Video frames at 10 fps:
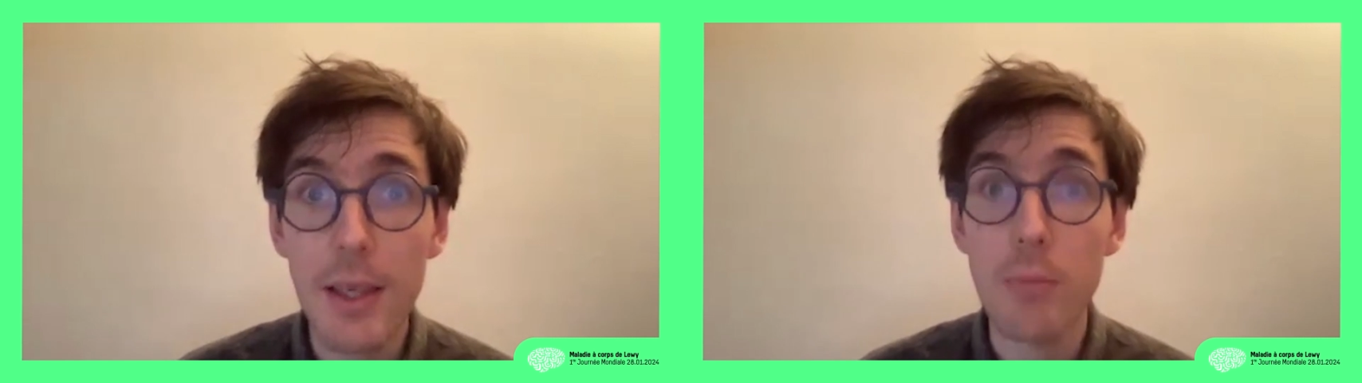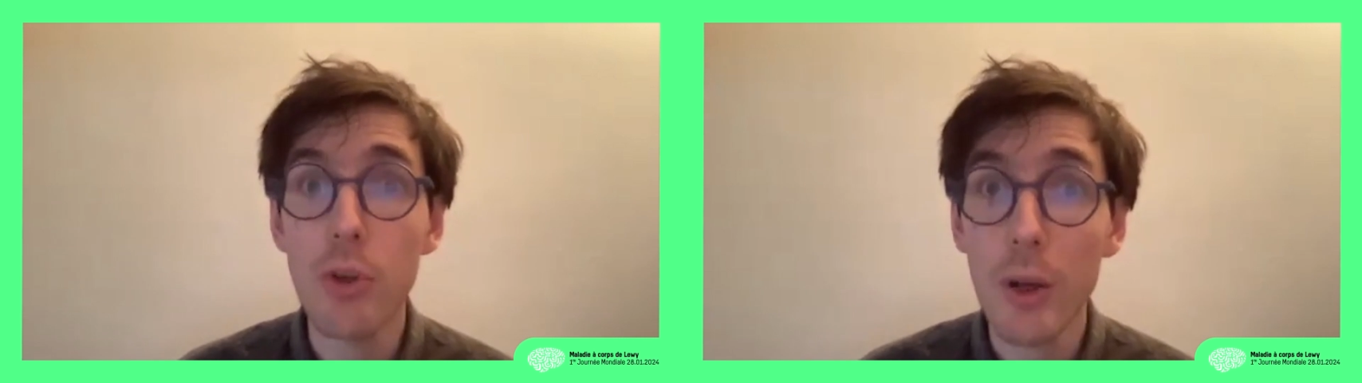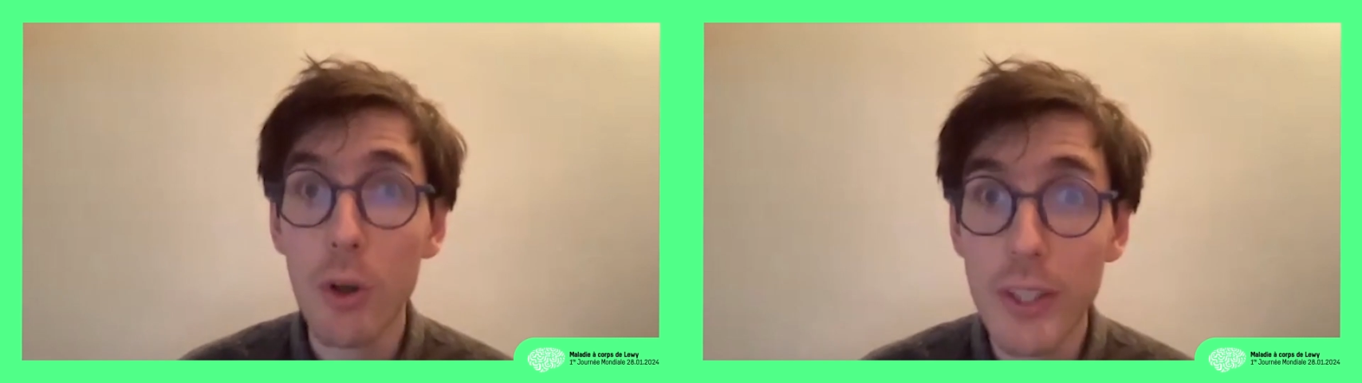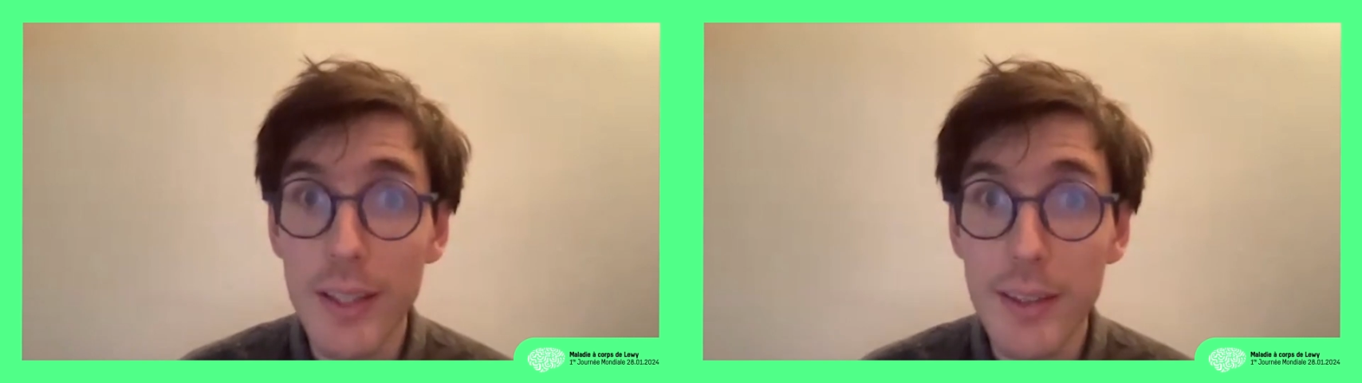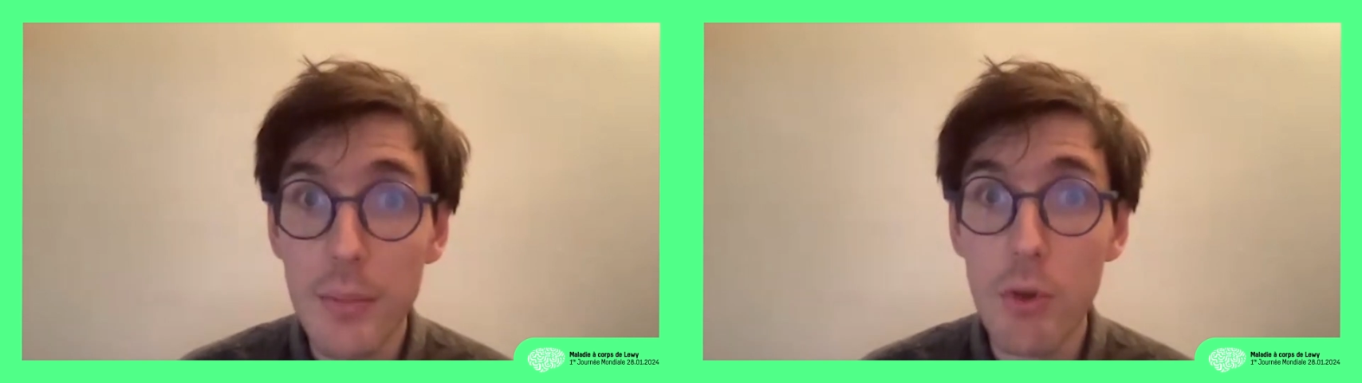et mieux la
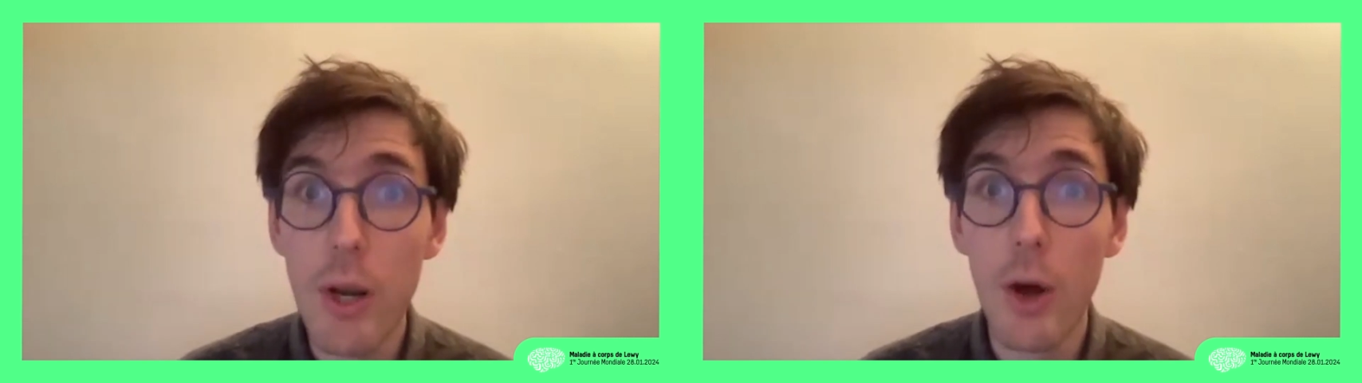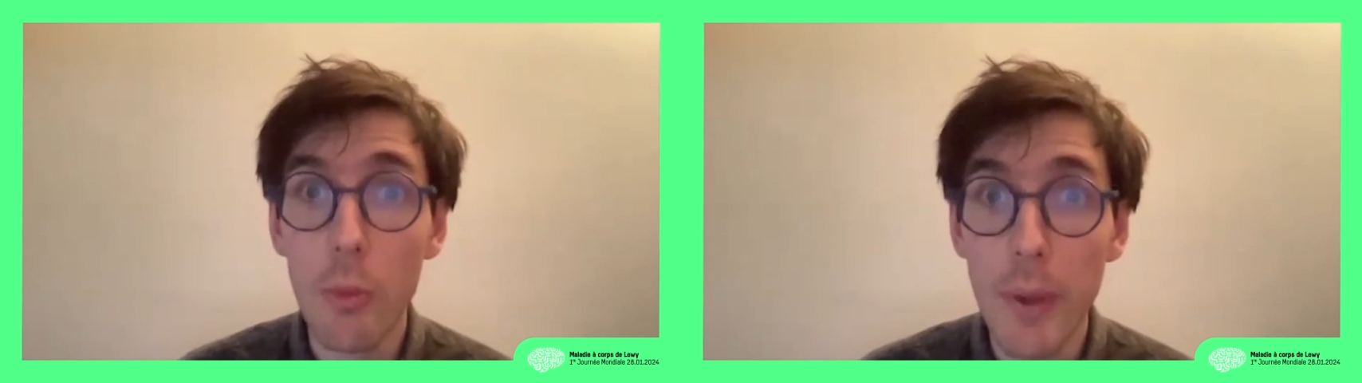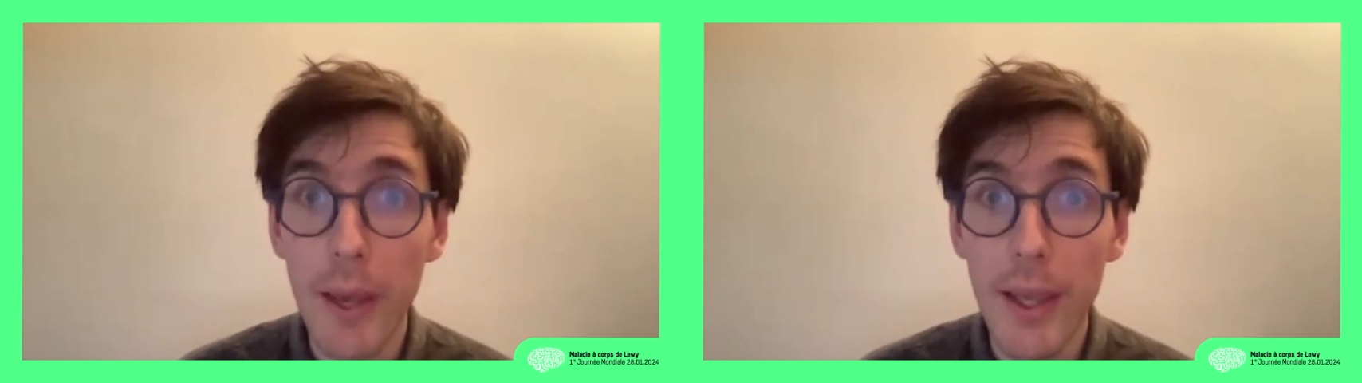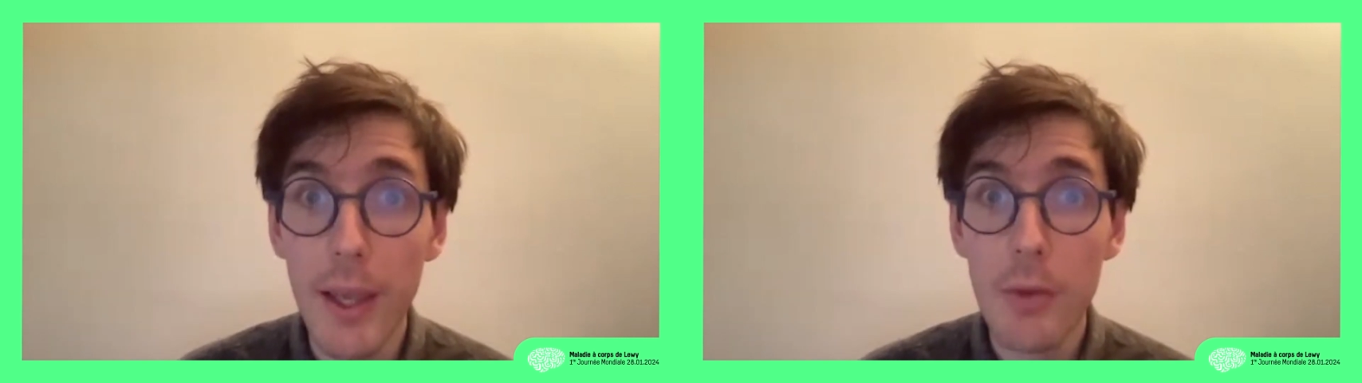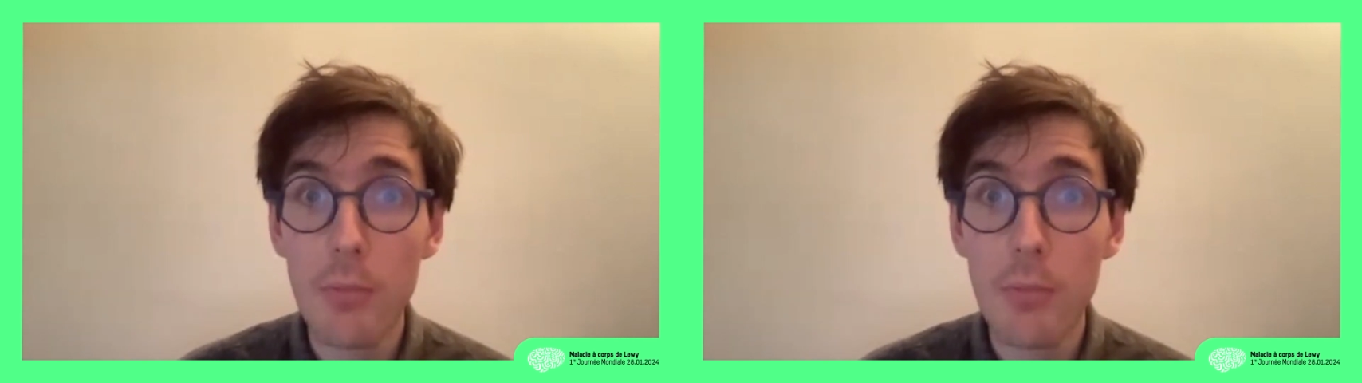connaître, mieux la repérer,